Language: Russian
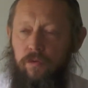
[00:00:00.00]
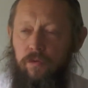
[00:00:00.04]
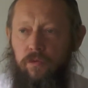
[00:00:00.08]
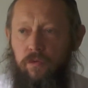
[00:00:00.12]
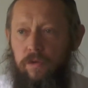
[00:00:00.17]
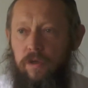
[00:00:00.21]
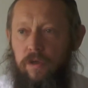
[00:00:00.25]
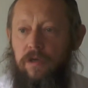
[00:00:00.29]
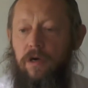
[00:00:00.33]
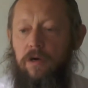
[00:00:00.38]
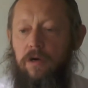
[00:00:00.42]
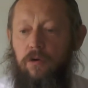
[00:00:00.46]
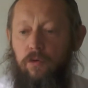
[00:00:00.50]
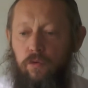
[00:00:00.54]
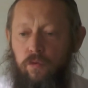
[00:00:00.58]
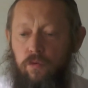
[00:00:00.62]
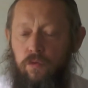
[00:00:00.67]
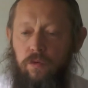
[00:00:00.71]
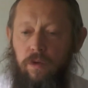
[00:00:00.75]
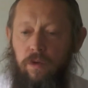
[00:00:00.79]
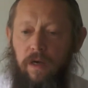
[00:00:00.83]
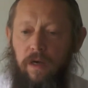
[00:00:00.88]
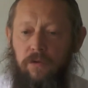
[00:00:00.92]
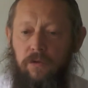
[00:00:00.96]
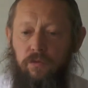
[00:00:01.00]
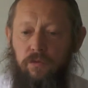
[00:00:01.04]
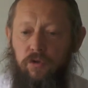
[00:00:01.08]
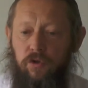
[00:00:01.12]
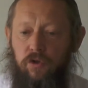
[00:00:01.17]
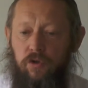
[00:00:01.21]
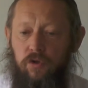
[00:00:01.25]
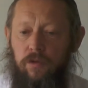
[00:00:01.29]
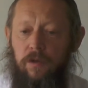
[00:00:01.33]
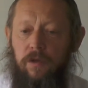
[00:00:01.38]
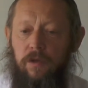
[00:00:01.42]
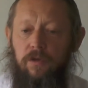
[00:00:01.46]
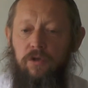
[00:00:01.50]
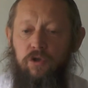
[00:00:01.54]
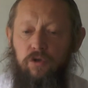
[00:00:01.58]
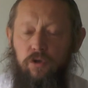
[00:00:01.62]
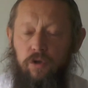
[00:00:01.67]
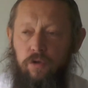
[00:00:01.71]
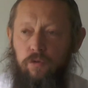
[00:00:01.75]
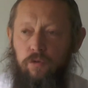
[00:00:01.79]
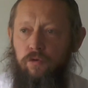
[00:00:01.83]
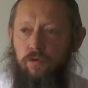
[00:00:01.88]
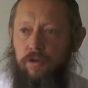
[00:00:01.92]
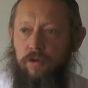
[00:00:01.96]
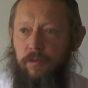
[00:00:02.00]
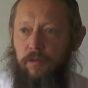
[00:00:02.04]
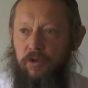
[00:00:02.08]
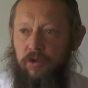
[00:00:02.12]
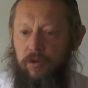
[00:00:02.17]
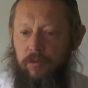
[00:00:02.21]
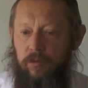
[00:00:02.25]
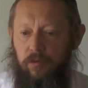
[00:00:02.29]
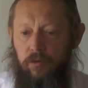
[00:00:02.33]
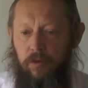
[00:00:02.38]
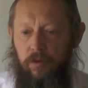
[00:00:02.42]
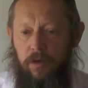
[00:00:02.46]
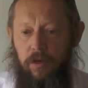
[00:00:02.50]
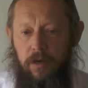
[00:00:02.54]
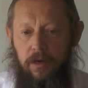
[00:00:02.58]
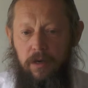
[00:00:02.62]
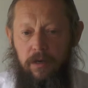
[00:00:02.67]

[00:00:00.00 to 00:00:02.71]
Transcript: Ну так окунул, а тут еще, еще хуже. Почему?